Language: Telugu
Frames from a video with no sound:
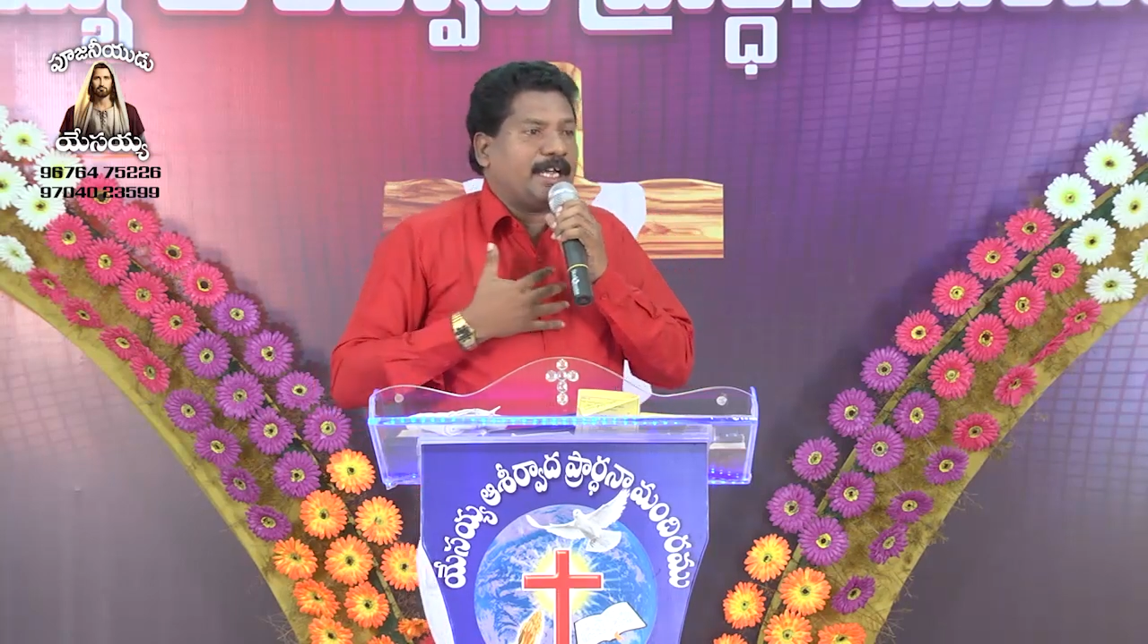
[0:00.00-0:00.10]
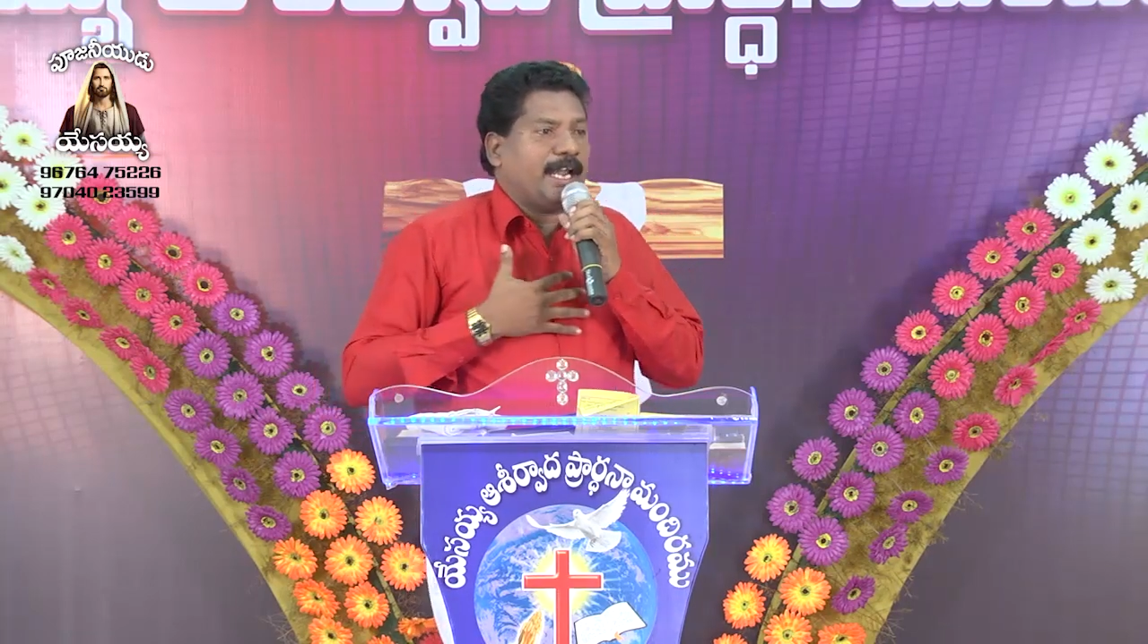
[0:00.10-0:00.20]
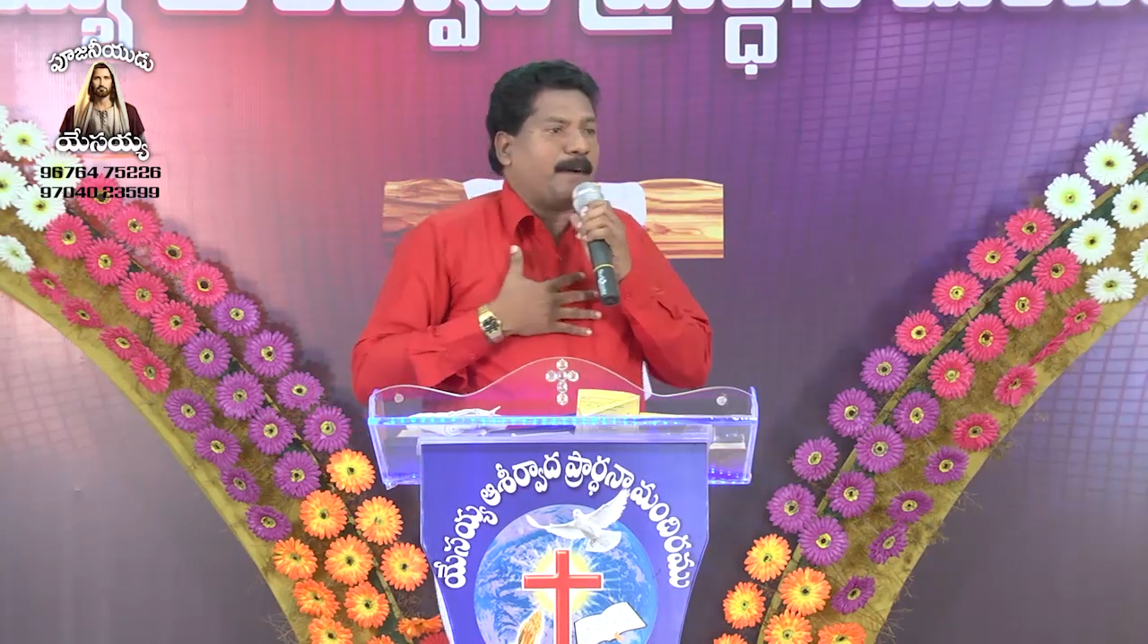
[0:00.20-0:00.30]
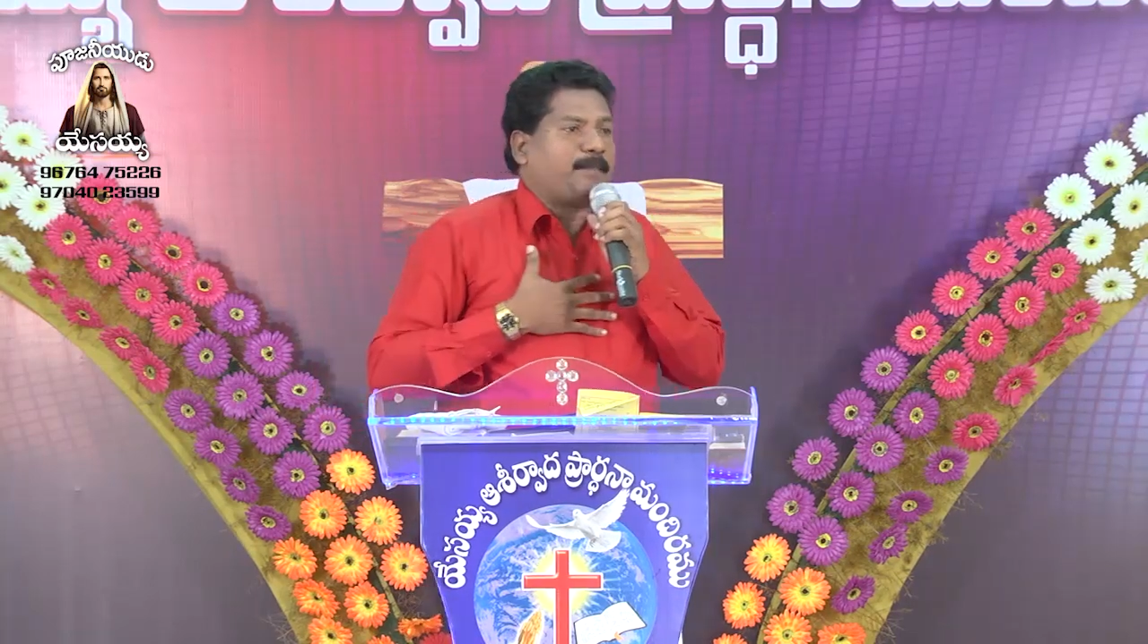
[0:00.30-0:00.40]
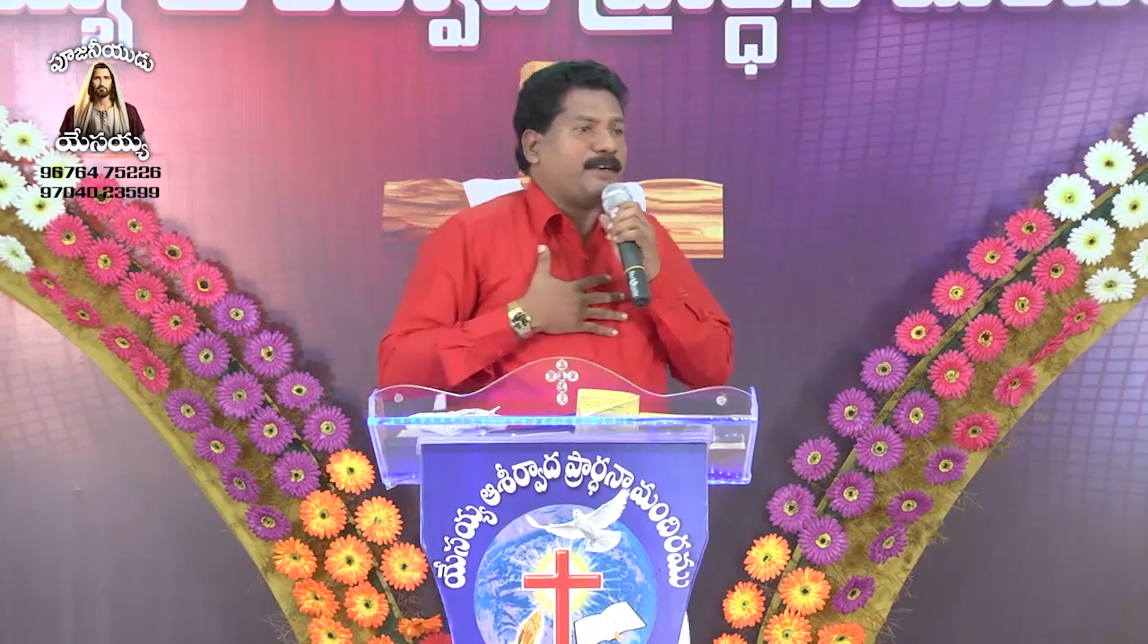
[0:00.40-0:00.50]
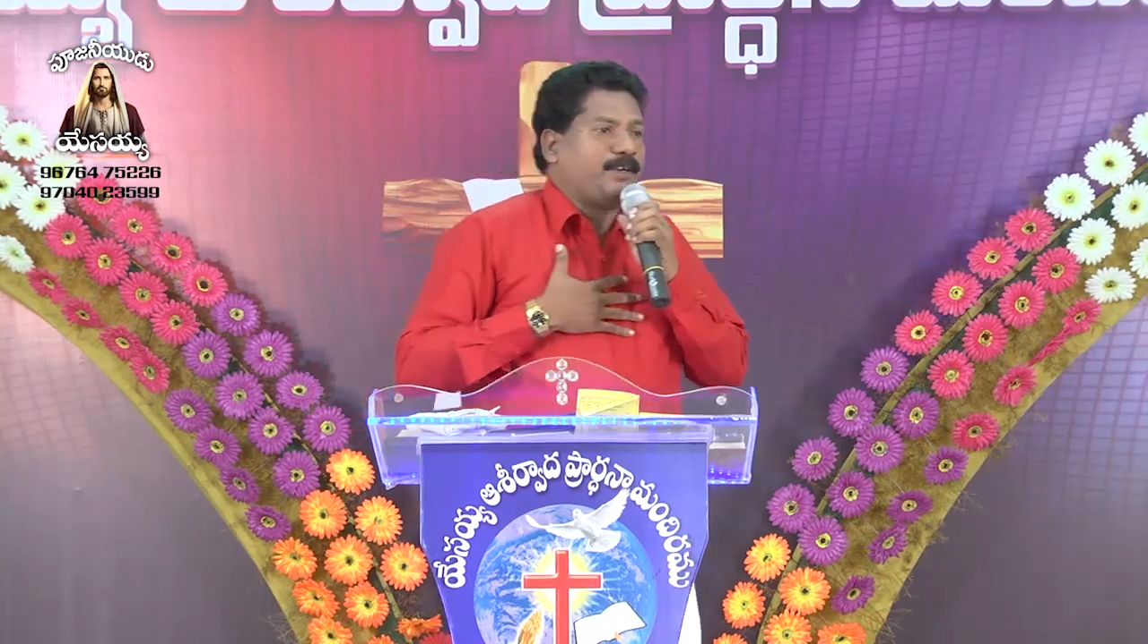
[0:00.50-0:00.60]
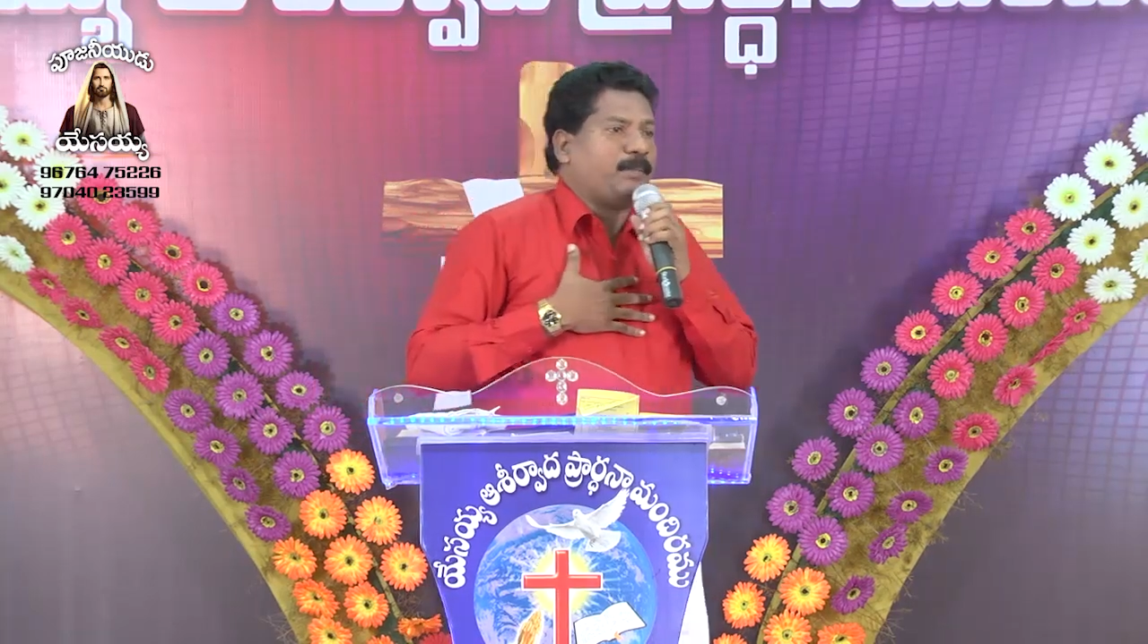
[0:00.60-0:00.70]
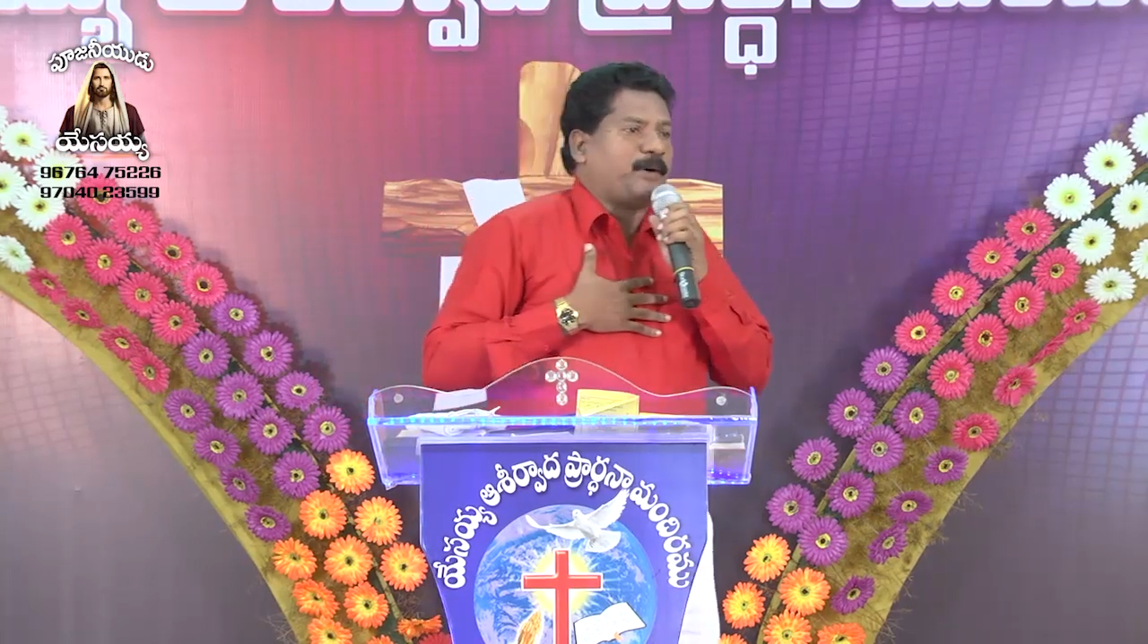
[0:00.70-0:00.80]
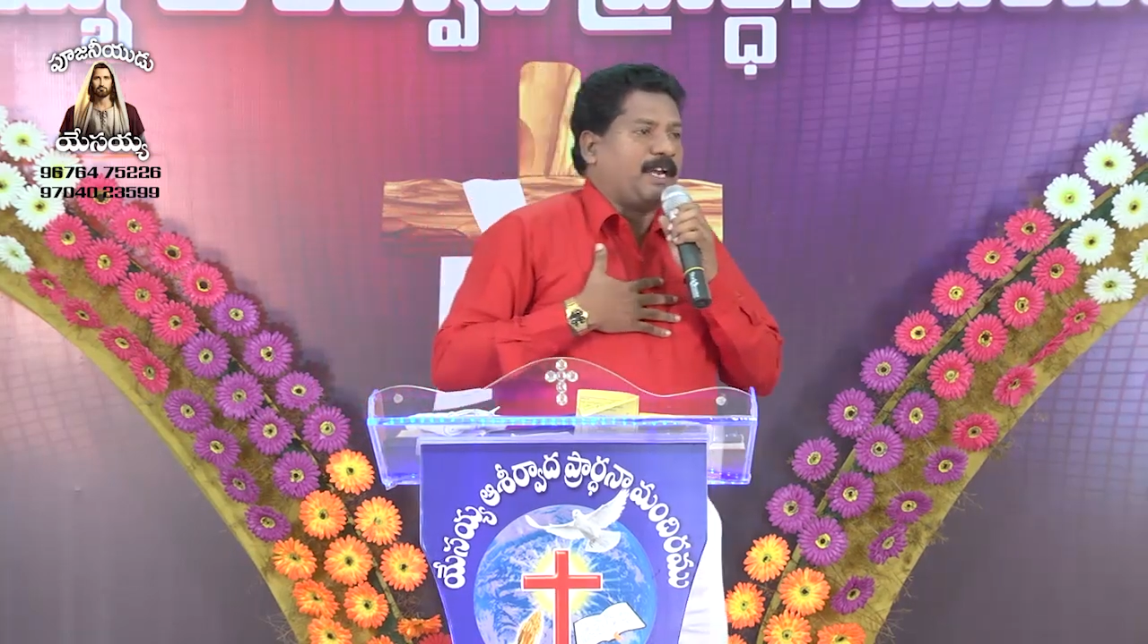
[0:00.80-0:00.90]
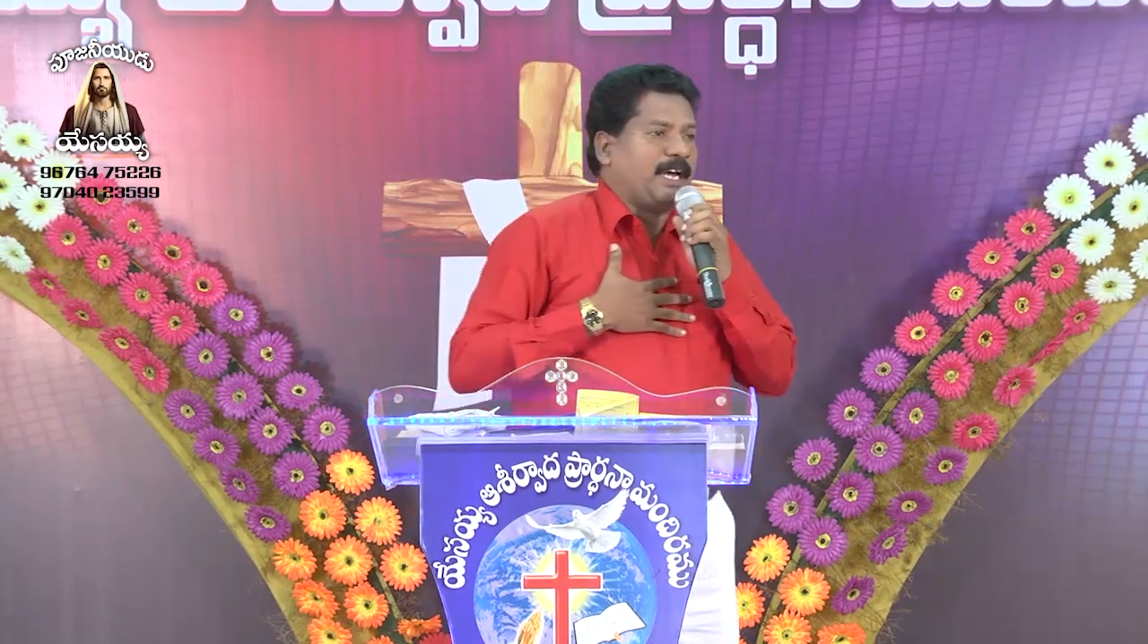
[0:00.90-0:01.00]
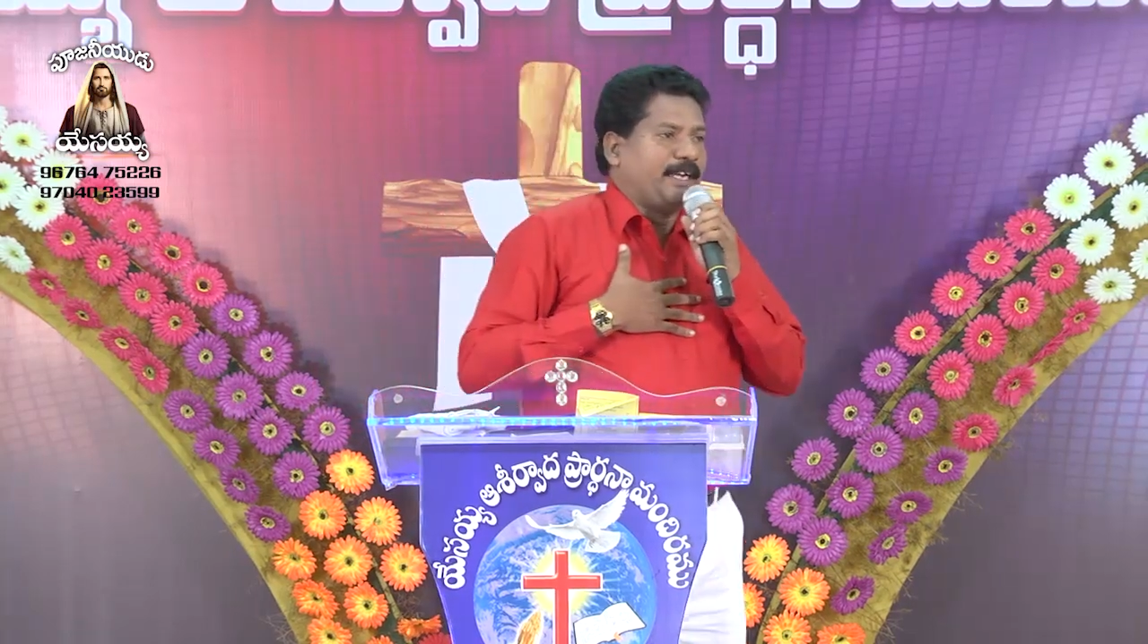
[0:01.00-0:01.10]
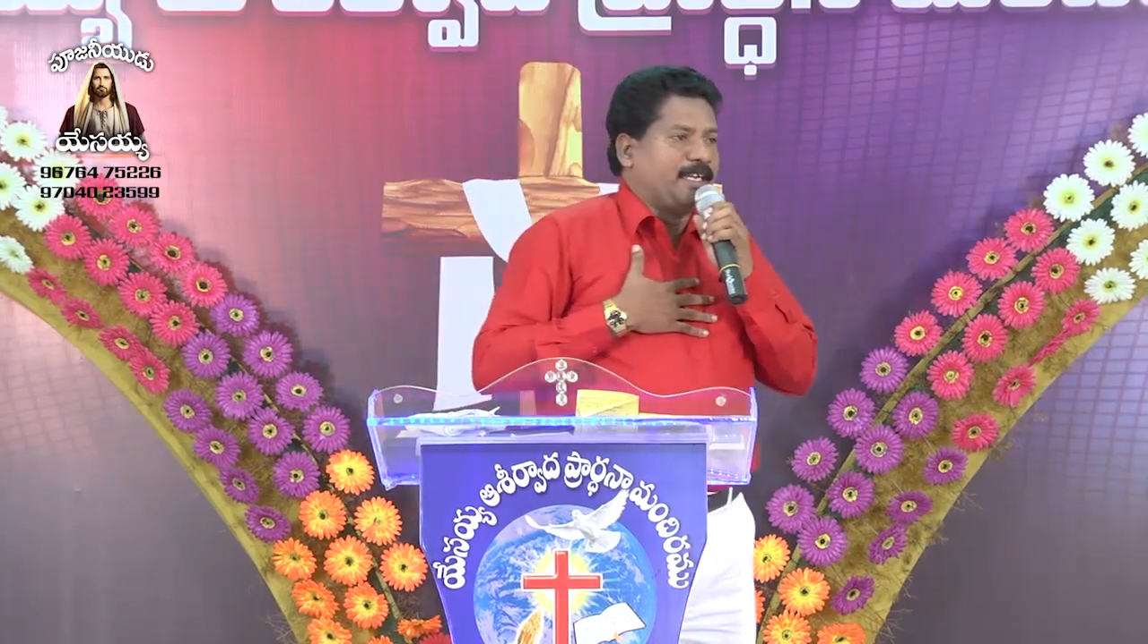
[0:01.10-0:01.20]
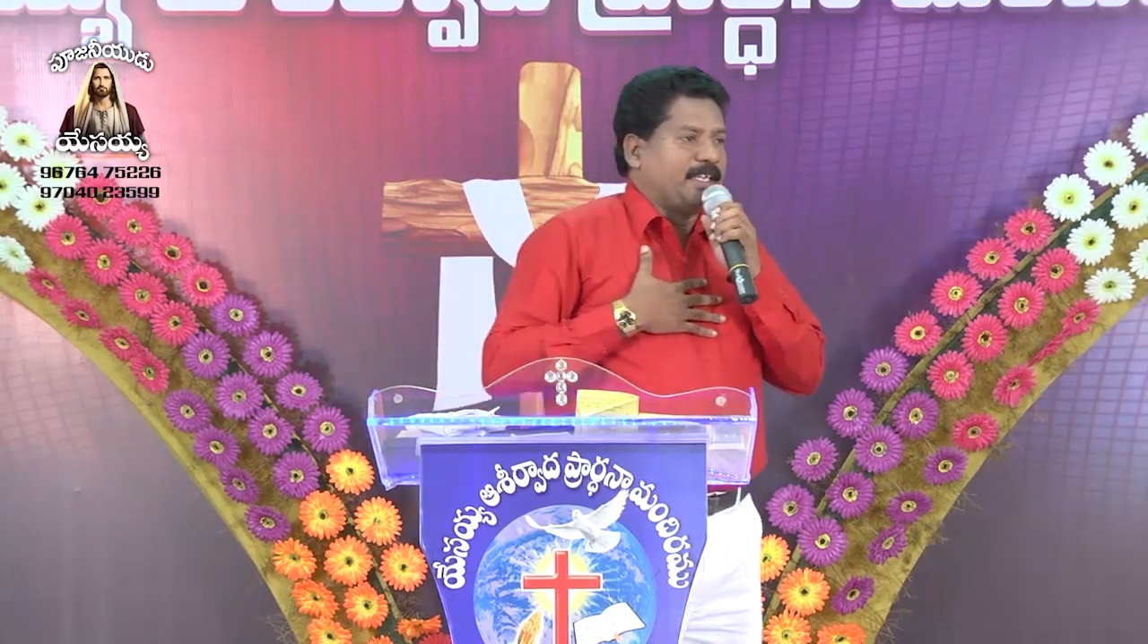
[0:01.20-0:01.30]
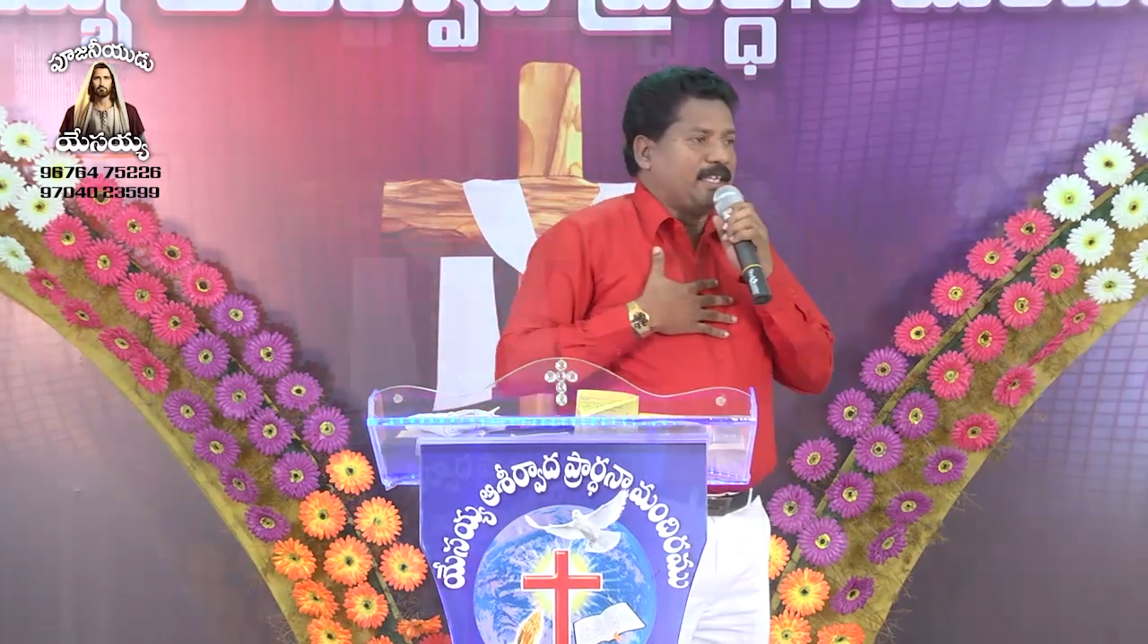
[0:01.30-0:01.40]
నా పేరు పలానా